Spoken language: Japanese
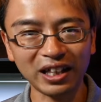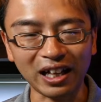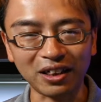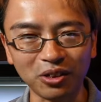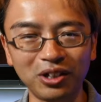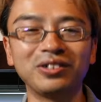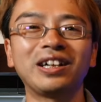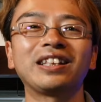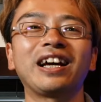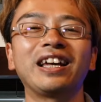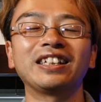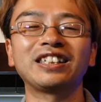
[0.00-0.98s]
たっていう
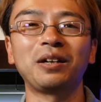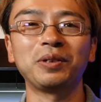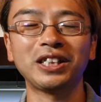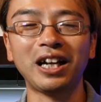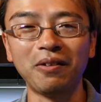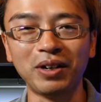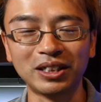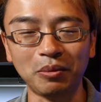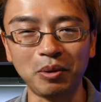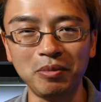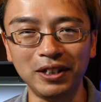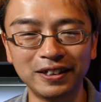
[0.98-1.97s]
方がいらっしゃいましたらわさ
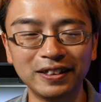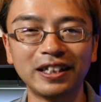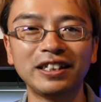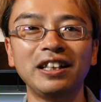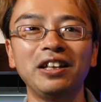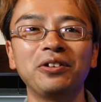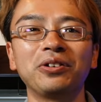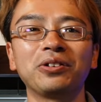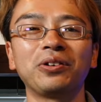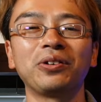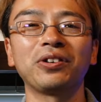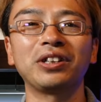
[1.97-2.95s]
び水草チャンネル
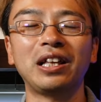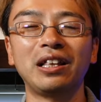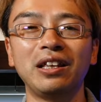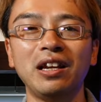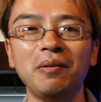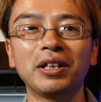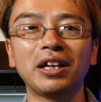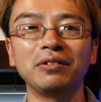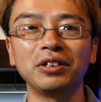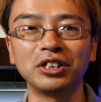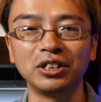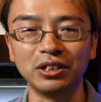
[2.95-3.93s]
登録いただければ大
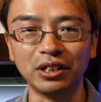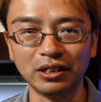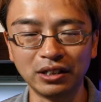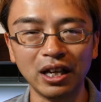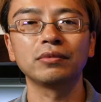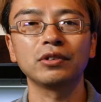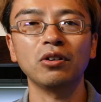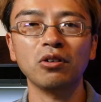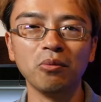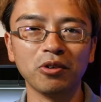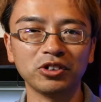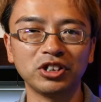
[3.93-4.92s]
変嬉しいです今
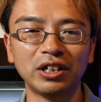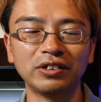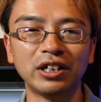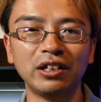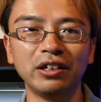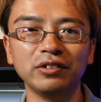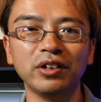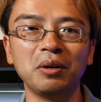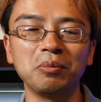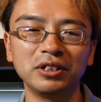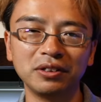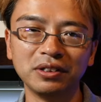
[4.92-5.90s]
後もこちらのチャンネルで
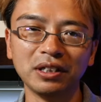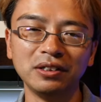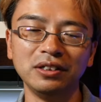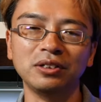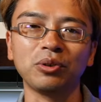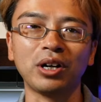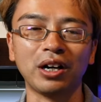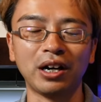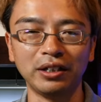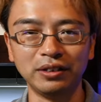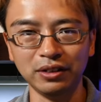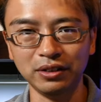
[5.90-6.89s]
は水草水槽から
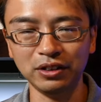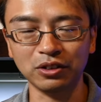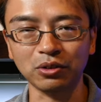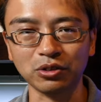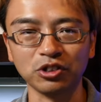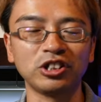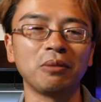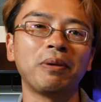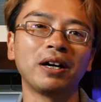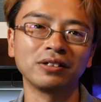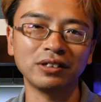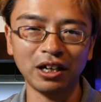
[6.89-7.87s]
海水水槽そして
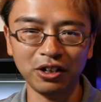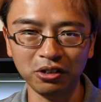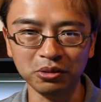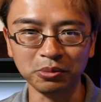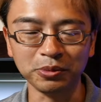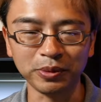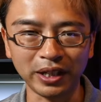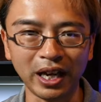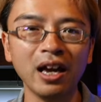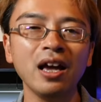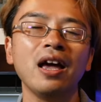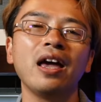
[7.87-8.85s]
パルダリウムま
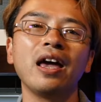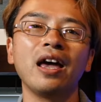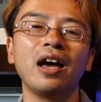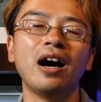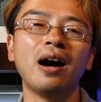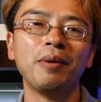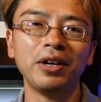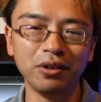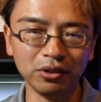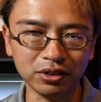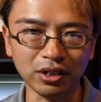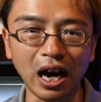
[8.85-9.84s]
で、えー、幅
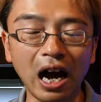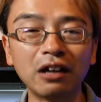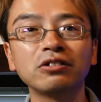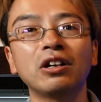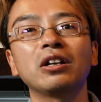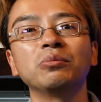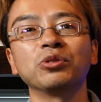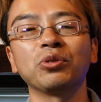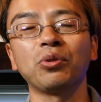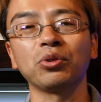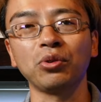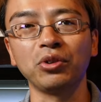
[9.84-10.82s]
広くアクアリウム
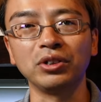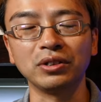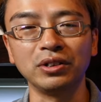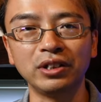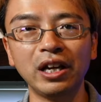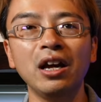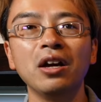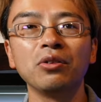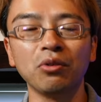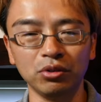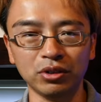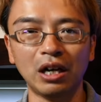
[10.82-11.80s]
のことについて
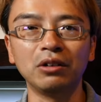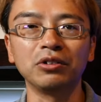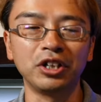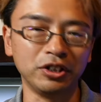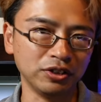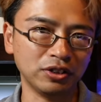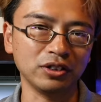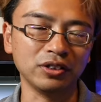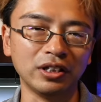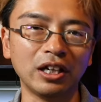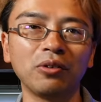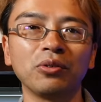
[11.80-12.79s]
ノウハウ技
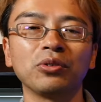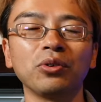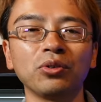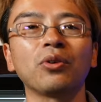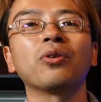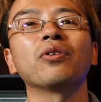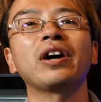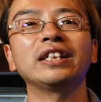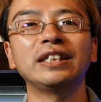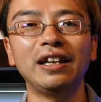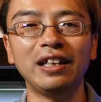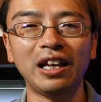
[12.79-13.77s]
術などをどんどん公
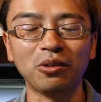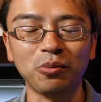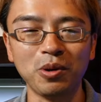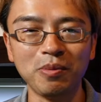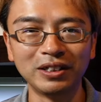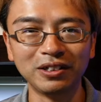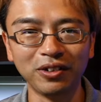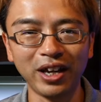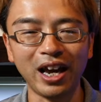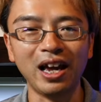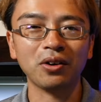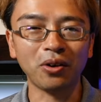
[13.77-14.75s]
開していきたいと思いますの
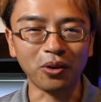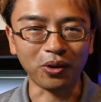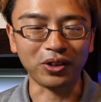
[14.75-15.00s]
で乞う